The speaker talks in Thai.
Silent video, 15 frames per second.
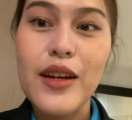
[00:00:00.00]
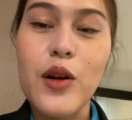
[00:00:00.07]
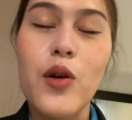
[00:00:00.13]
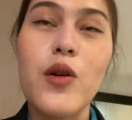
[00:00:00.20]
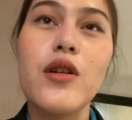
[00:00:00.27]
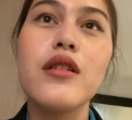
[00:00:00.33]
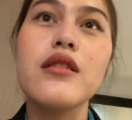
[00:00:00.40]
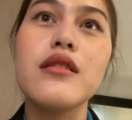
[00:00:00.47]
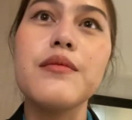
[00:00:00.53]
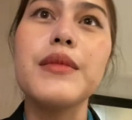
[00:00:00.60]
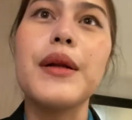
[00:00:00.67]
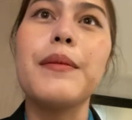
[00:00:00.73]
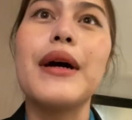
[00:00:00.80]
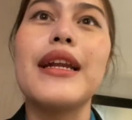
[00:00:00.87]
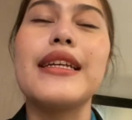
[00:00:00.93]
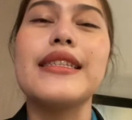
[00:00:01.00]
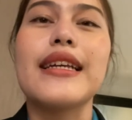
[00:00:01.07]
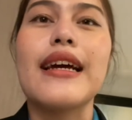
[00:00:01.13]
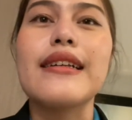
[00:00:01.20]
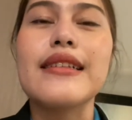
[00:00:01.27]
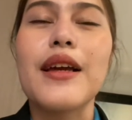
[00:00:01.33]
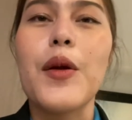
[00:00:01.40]
เนาะก็คือเหมือนมาดิส
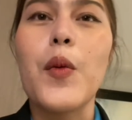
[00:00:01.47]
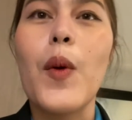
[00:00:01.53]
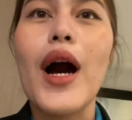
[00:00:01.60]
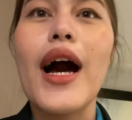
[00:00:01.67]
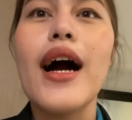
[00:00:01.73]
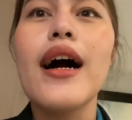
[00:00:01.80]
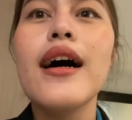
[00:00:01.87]
คัสกันว่า